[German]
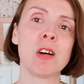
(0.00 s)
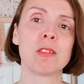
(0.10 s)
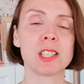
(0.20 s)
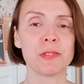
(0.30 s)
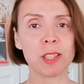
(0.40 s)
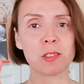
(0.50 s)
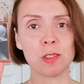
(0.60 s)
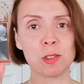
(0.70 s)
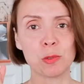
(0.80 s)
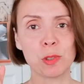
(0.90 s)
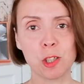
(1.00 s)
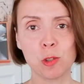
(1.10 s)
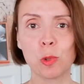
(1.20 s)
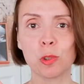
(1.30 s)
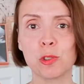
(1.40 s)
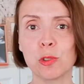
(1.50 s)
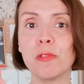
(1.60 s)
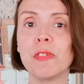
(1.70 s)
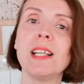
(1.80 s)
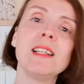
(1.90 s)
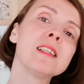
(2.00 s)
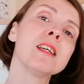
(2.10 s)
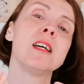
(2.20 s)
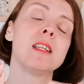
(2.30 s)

Und deswegen solltest du deinen Schmuck so wählen,